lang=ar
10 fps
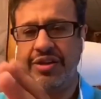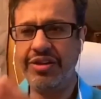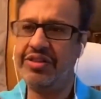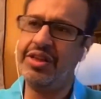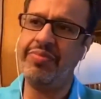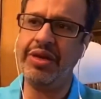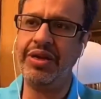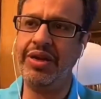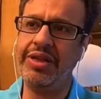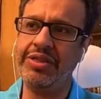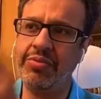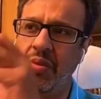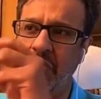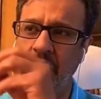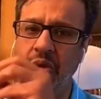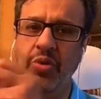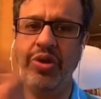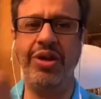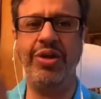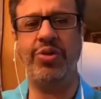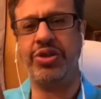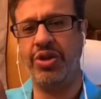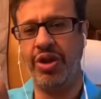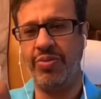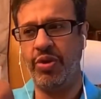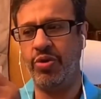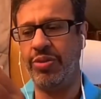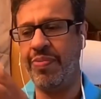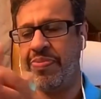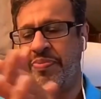سي من الناس ممكن هو اللي يوصلها المعلومه.